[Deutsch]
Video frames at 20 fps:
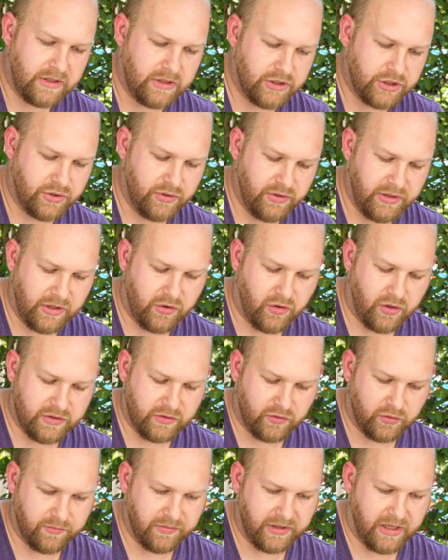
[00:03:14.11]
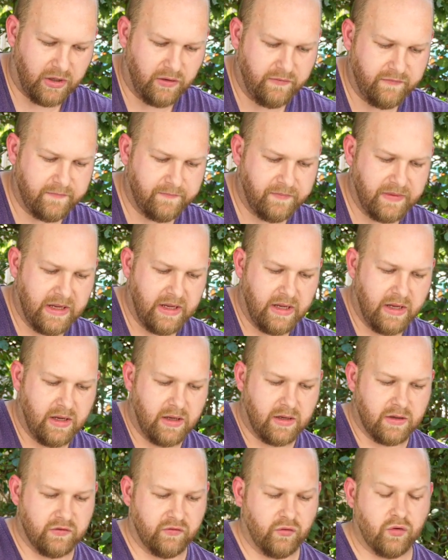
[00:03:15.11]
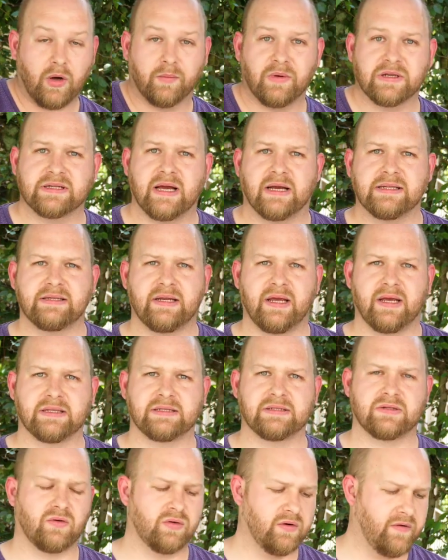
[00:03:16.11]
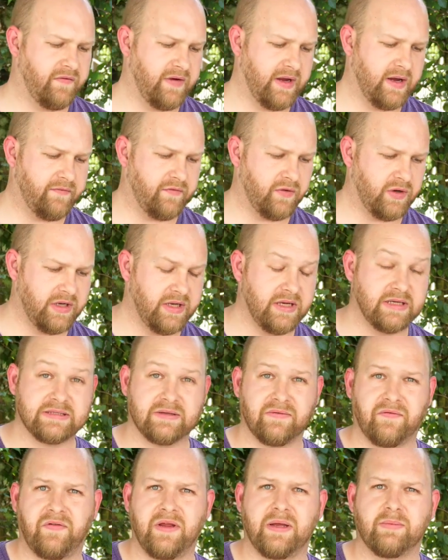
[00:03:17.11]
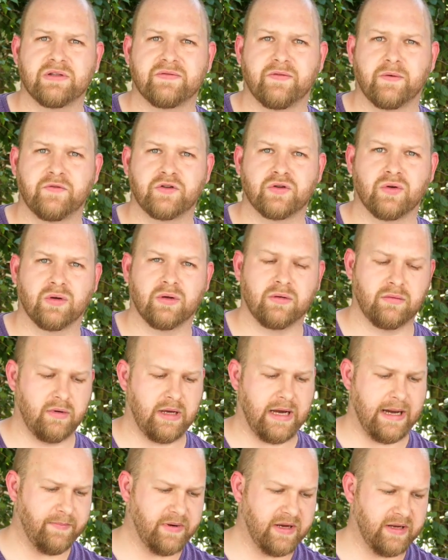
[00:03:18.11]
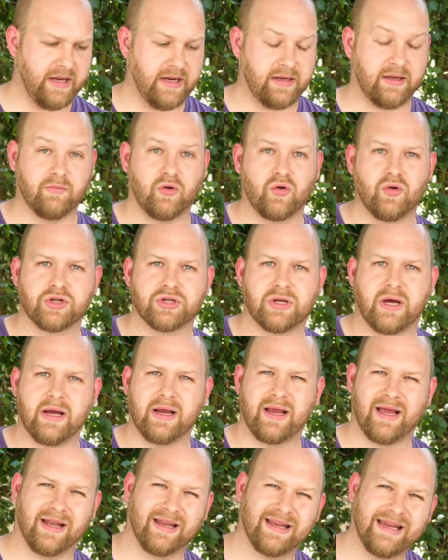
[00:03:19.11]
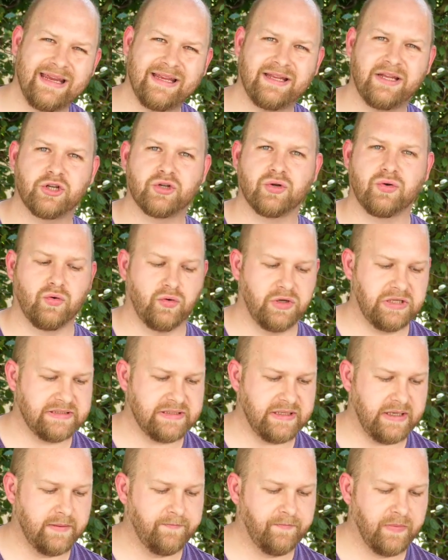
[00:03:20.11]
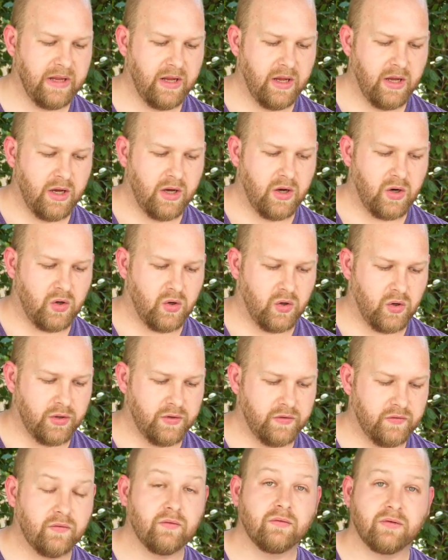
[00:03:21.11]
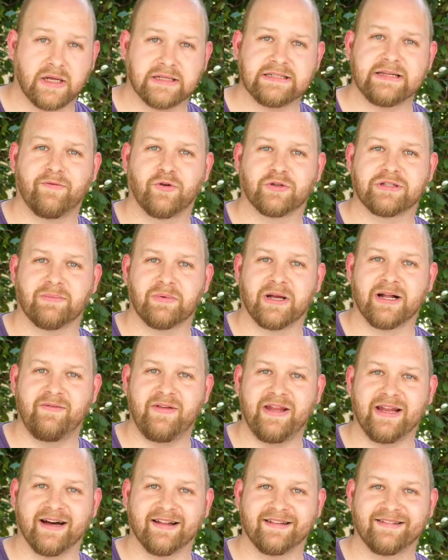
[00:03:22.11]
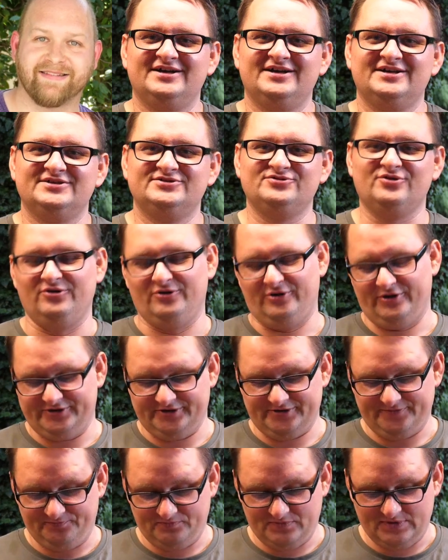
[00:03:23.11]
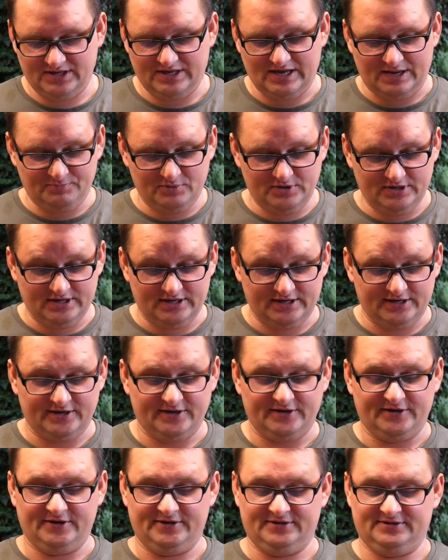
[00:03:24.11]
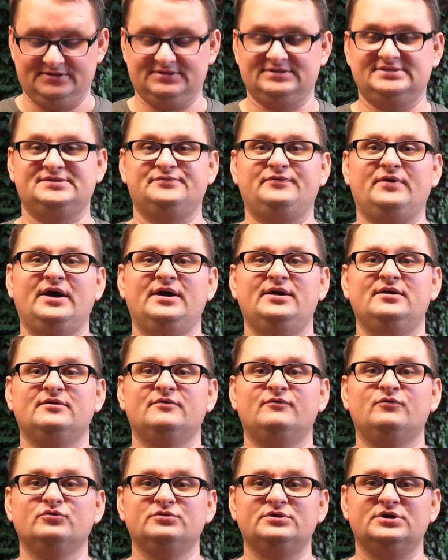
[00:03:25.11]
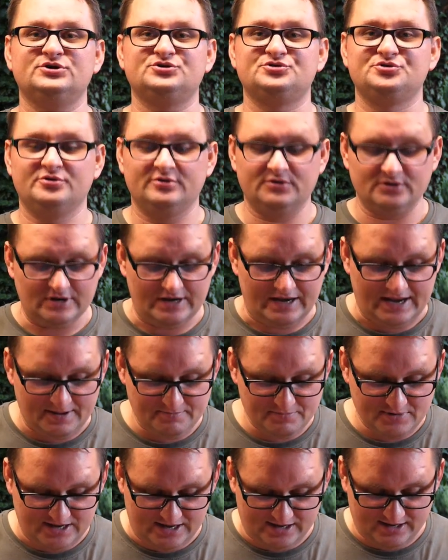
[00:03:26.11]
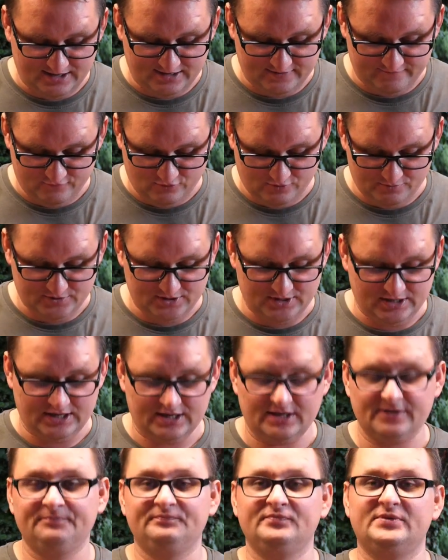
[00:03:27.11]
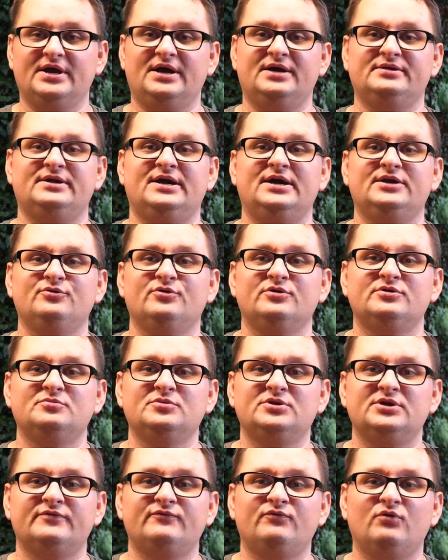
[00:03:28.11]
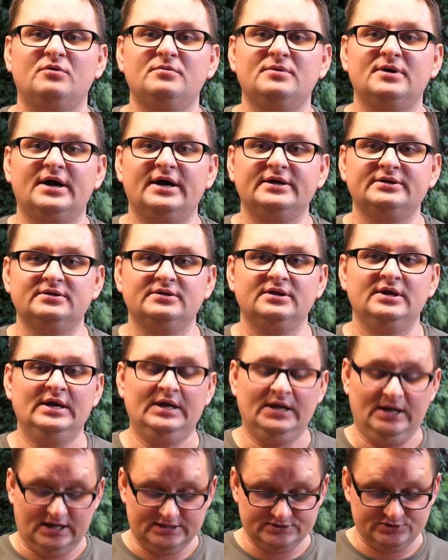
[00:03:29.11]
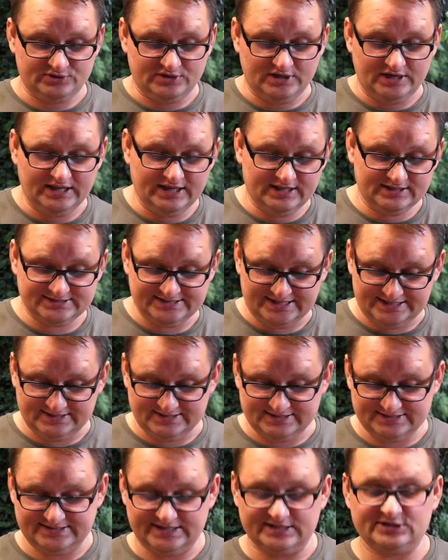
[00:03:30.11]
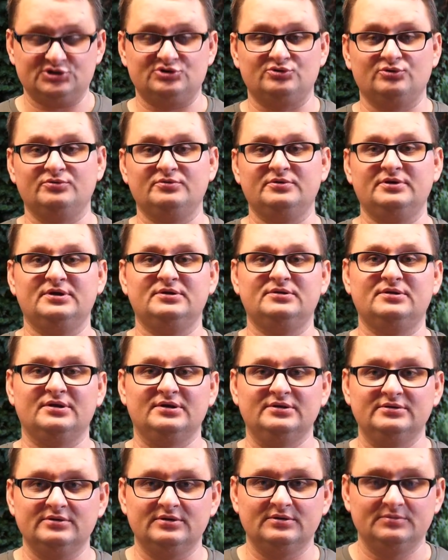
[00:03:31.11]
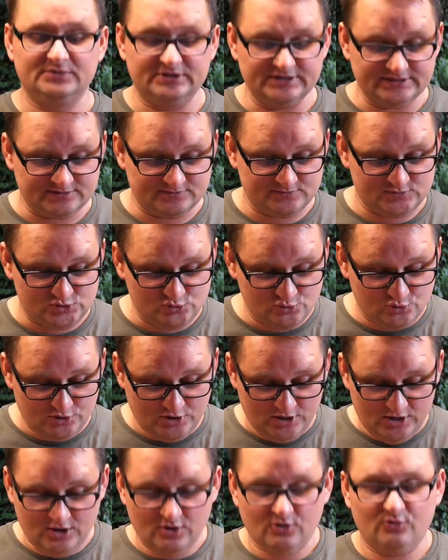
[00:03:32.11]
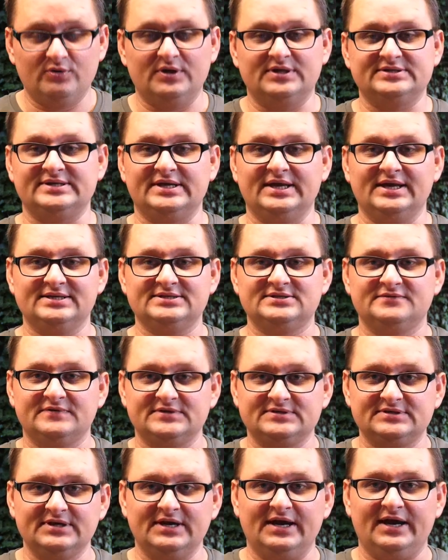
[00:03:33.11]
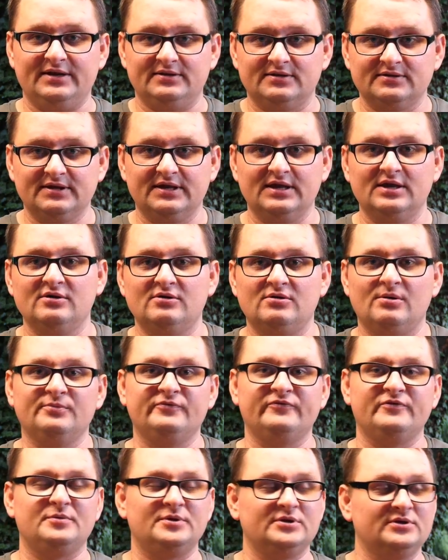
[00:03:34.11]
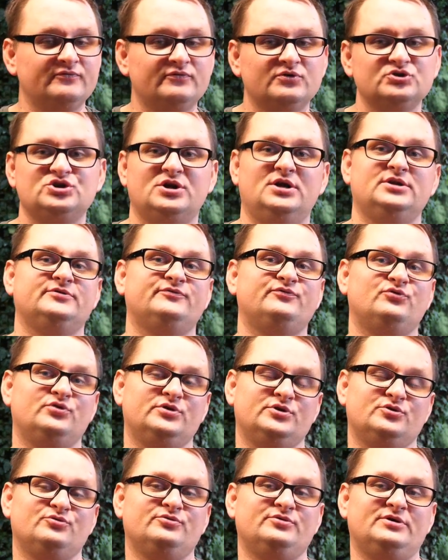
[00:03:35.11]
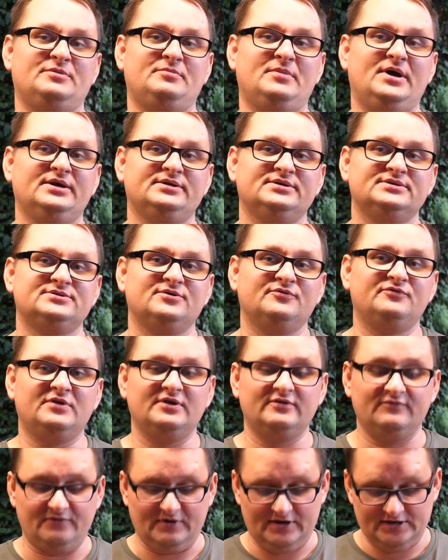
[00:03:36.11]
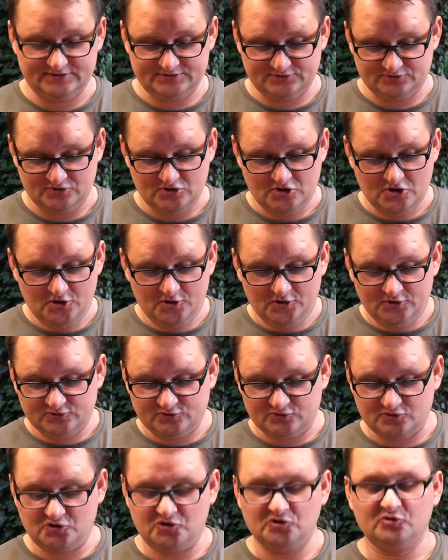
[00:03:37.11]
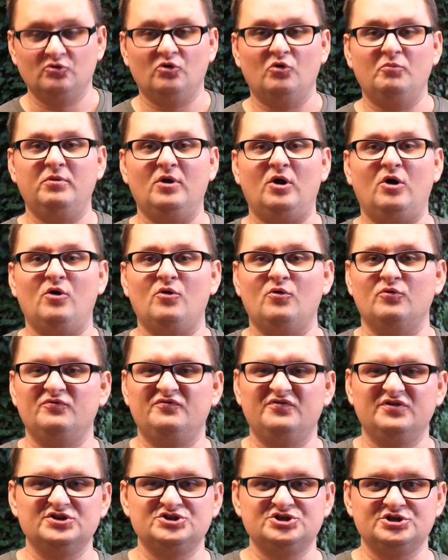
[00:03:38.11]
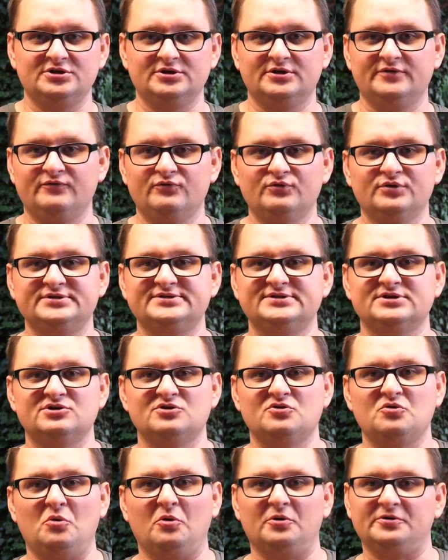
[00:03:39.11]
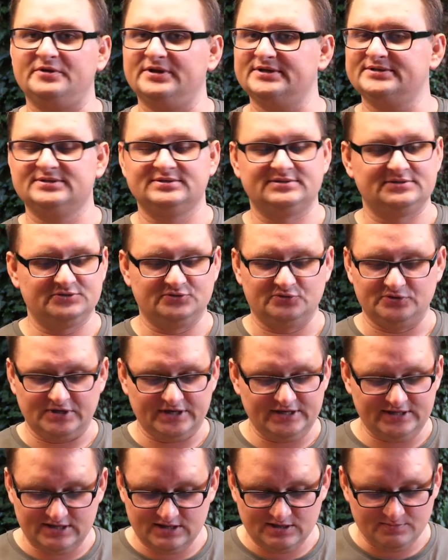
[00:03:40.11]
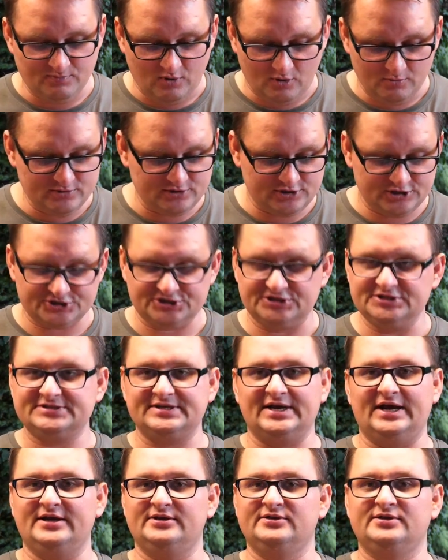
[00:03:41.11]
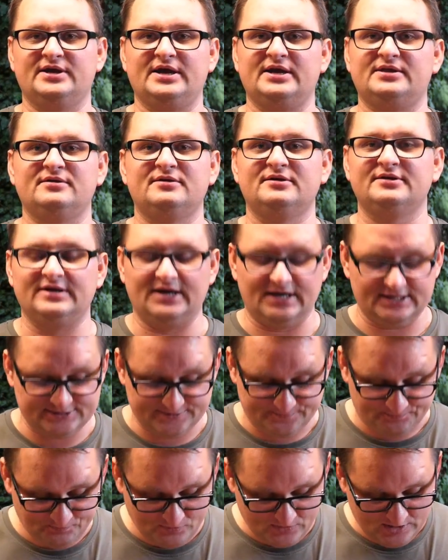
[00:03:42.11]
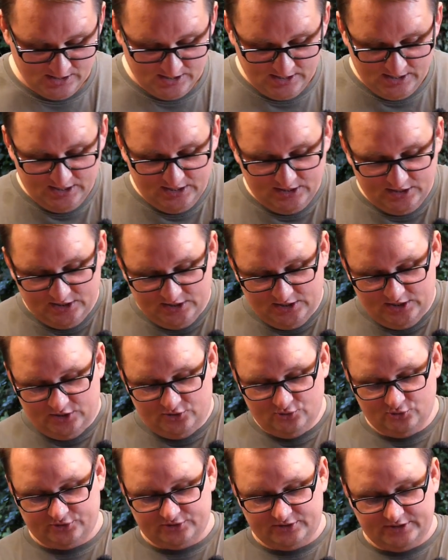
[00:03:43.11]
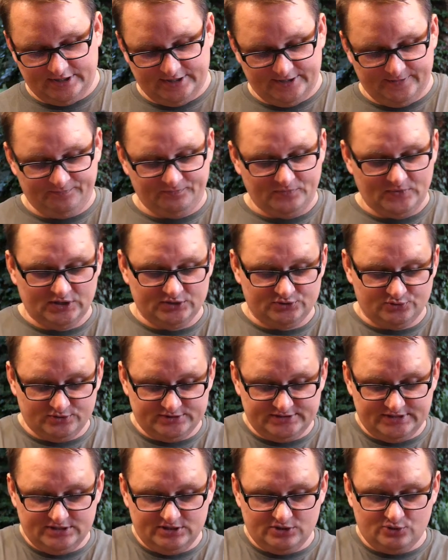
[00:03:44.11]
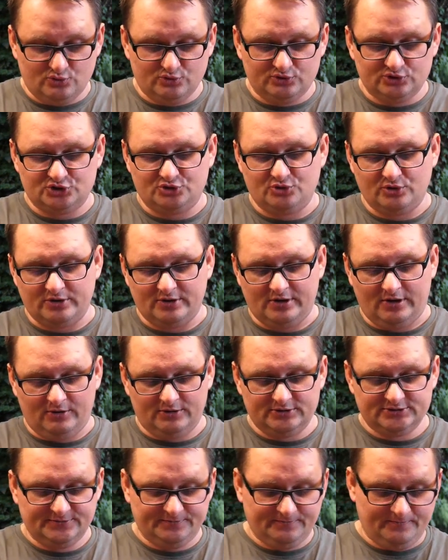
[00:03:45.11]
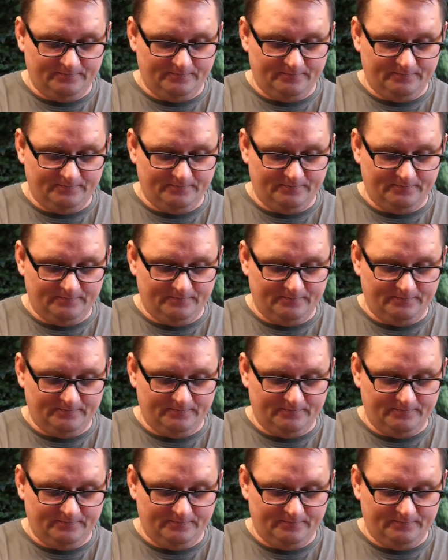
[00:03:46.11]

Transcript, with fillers: Schön die Kräuter oben drauf. So kommt das Ganze jetzt ungefähr für die nächsten vier bis fünf Stunden abgedeckt im Kühlschrank, kann richtig schön durchziehen und dann sehen wir uns am Grill wieder. So Leute, ich habe hier zwei wunderschöne Lammkarree vor mir liegen. Die hat Arndt heute Mittag vorbereitet. Also die liegen seit sechs Stunden hier drin in diesem Sud. Und das Erste, was hier einem entgegenkommt, wenn man die Frischhaltefolie runter macht, ist auf jeden Fall so ein, so ein Knoblauch- und frische Gewürzegeruch. Das ist so eine richtige Bombe, der schießt einen direkt in die Nase. Gut, äh, so sehen die guten Stücke aus.